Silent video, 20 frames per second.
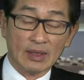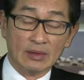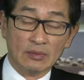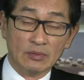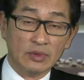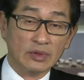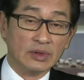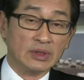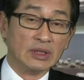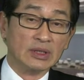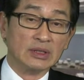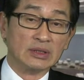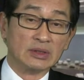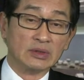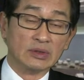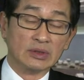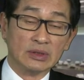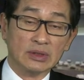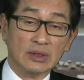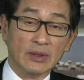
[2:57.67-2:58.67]
目的就
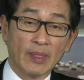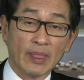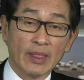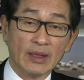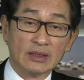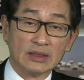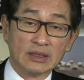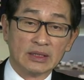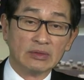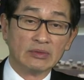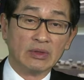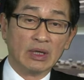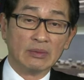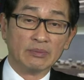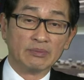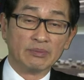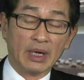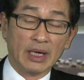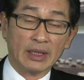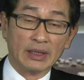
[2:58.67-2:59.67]
是希望
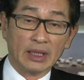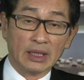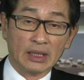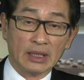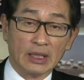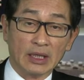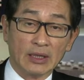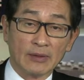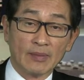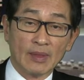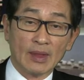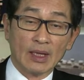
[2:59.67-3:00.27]
把那个